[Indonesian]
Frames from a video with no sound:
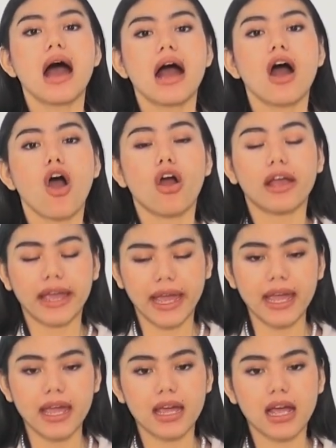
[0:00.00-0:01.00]
Oke,
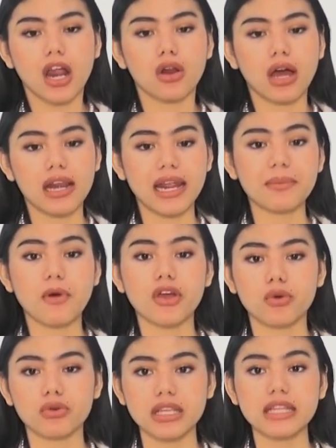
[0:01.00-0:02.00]
okay, kalau kalian mau
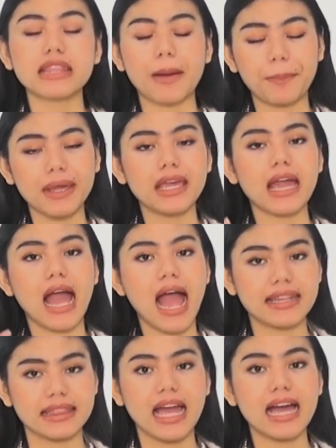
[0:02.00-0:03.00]
ikutin tapi
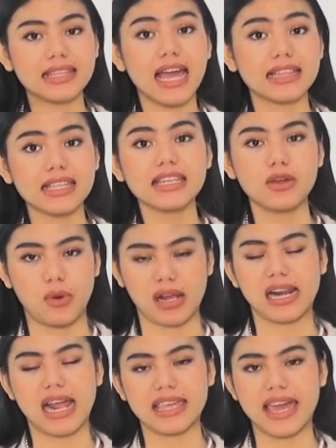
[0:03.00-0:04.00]
hati-hati di
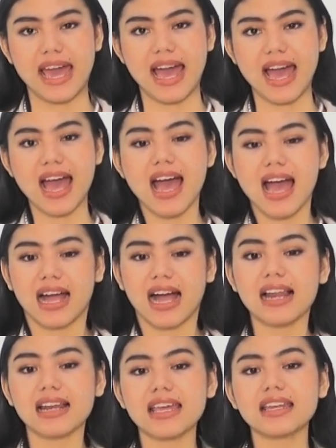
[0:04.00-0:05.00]
warnanya.
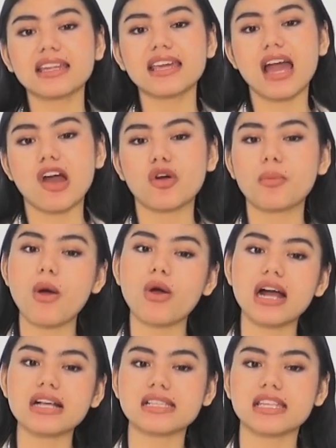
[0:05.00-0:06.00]
Kali ini aku mau
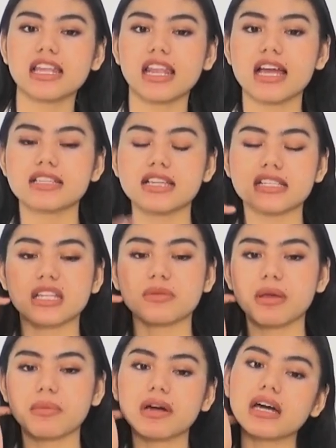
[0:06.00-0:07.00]
kasih nilai Justin
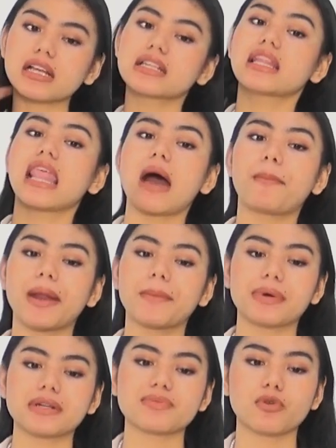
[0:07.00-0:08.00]
Bieber
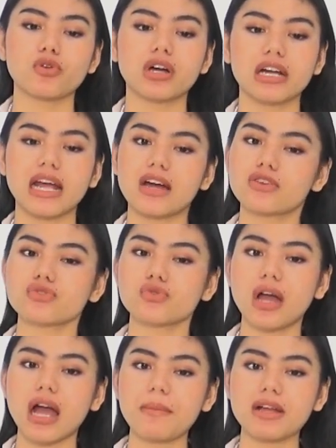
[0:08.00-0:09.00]
8 per 10 karena aku
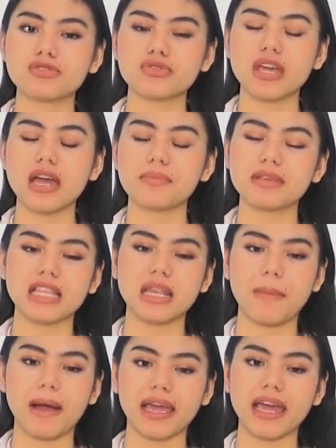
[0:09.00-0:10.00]
suka bajunya bisa
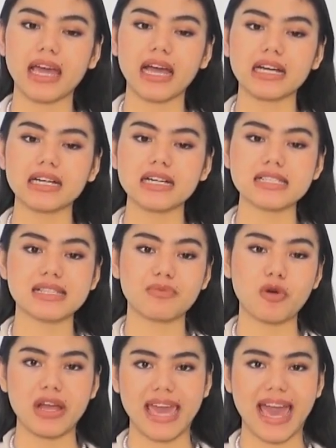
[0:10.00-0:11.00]
dipakai ke
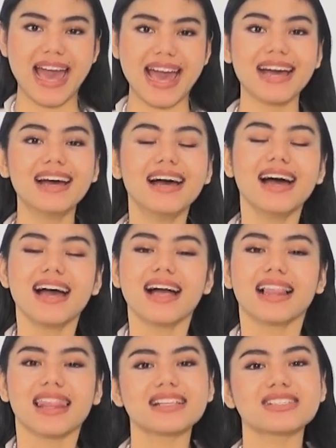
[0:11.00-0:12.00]
semuanya.
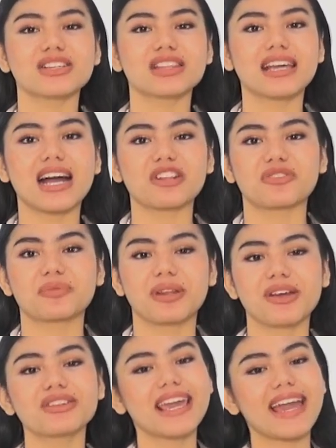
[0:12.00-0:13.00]
Lanjut ke outfit
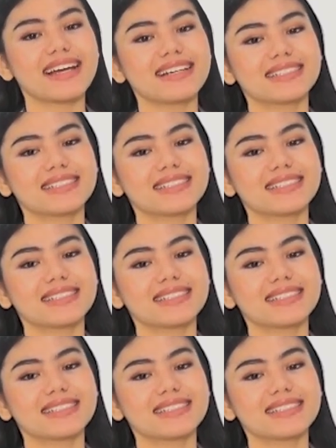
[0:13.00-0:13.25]
berikutnya.